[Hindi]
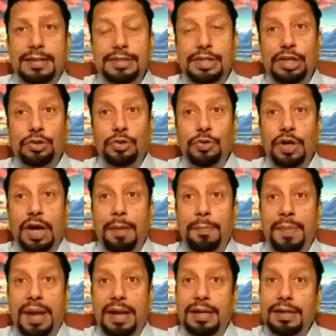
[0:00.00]
जीतूंगा
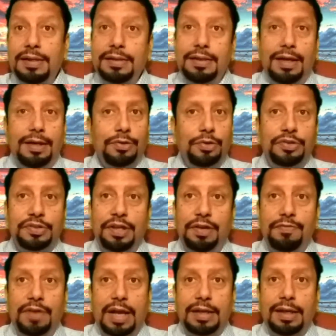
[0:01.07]
मैं यह खुद से
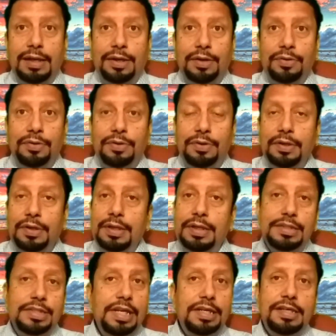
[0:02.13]
वादा करो
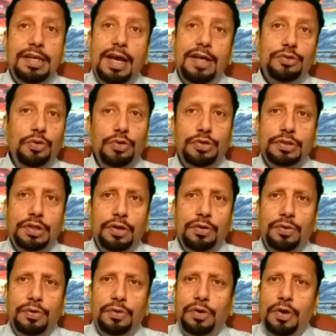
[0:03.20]
जितना सोचते
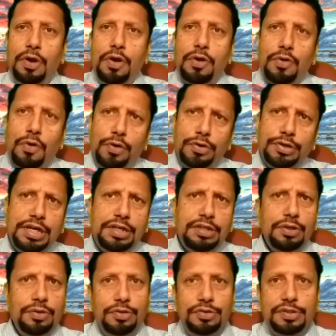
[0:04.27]
हो
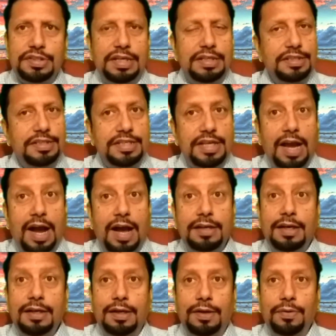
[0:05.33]
कोशिश उससे
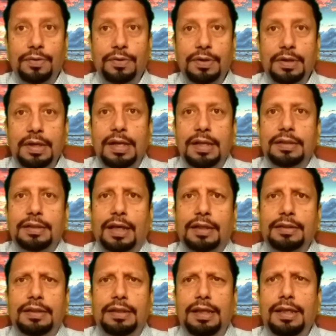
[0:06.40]
ज्यादा करो
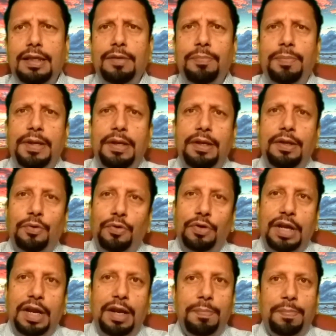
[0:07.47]
तकदीर भी
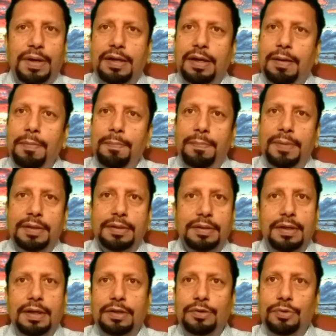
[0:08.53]
रूठे पर हिम्मत
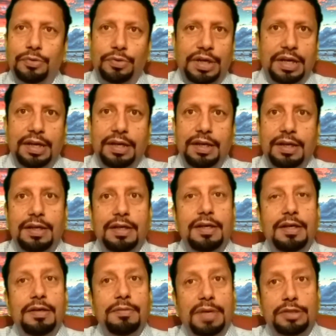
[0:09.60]
न टूटे
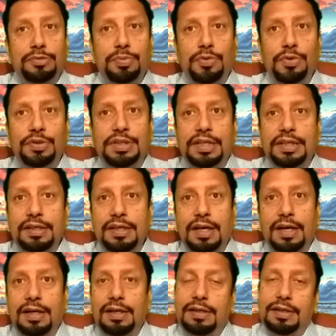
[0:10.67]
मजबूत
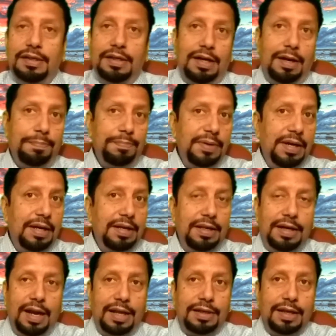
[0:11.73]
इतना अपना
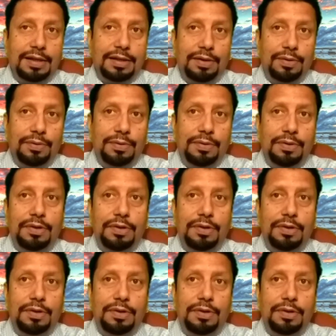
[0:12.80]
इरादा करो